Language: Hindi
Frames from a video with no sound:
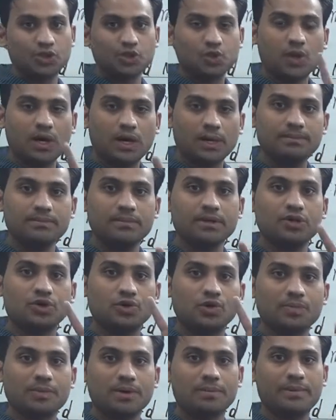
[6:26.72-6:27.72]
तो हम
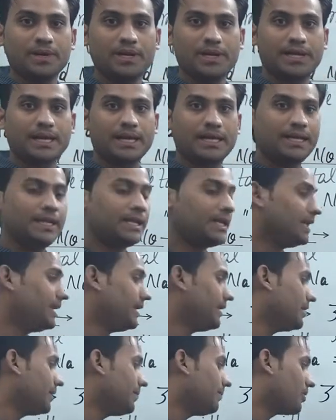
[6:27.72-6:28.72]
ग्रुप नंबर निकालने के
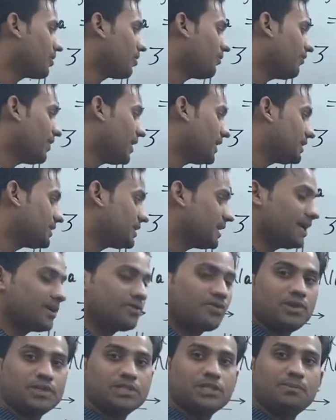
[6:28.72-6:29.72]
लिए नंबर ऑफ वैलेंस
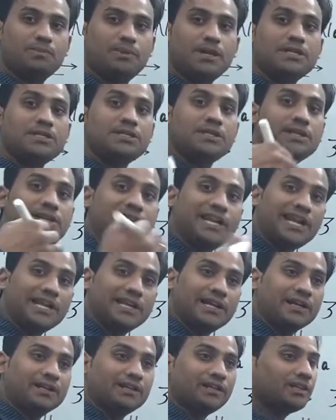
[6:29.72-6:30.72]
इलेक्ट्रॉन्स प्लस
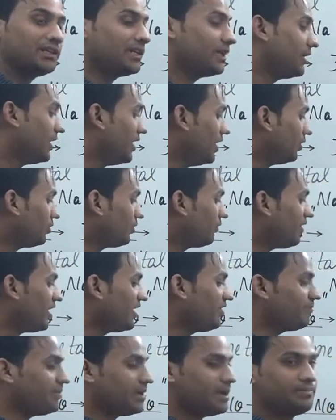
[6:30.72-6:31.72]
टेन कर देते हैं तो
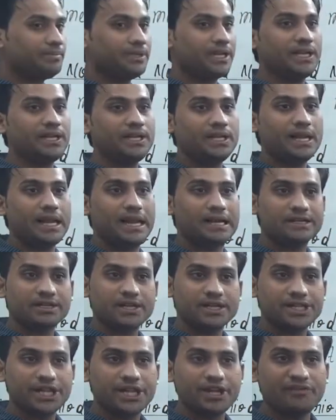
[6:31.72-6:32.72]
फाइव में हम टेन ऐड
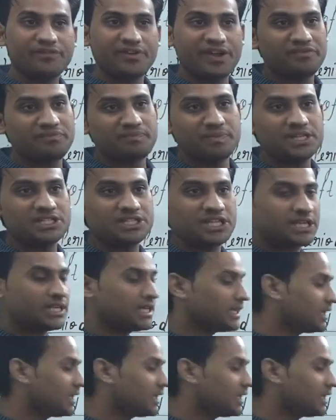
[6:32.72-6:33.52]
कर देंगे फाइव प्लस टेन